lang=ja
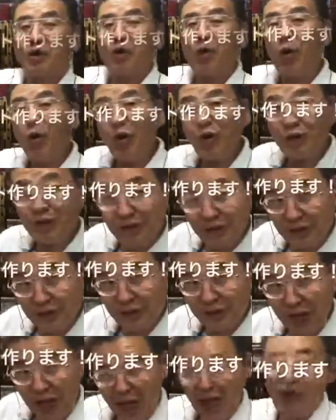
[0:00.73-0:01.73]
京
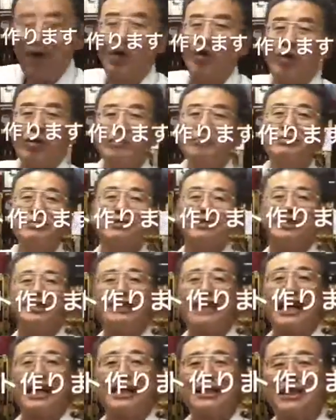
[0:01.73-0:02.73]
机お
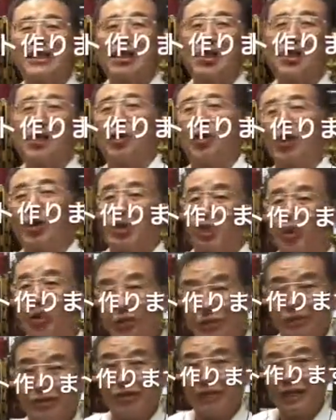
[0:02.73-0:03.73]
仏壇用の
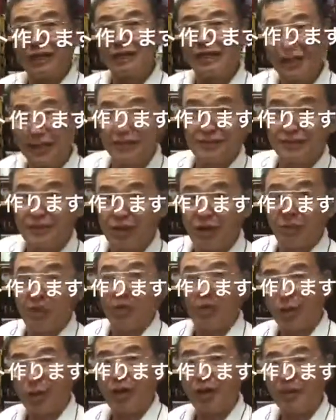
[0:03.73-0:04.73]
特殊なサイズの
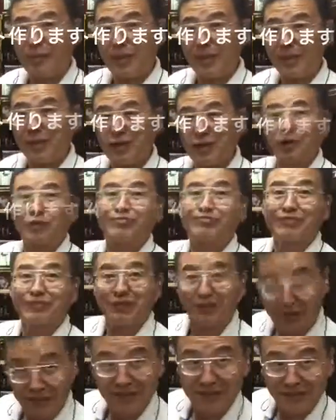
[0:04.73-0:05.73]
防火マット
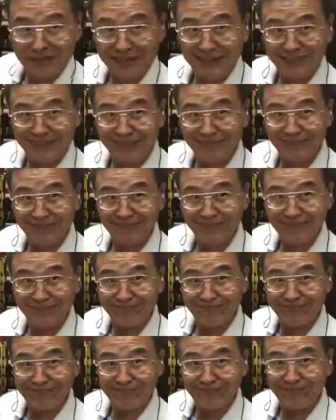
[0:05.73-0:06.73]
作ります
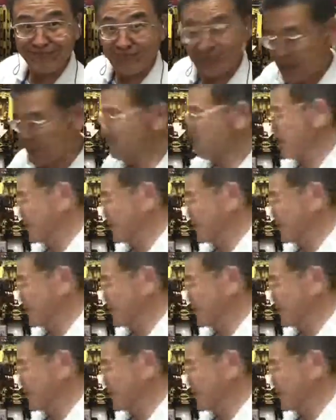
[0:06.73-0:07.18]
金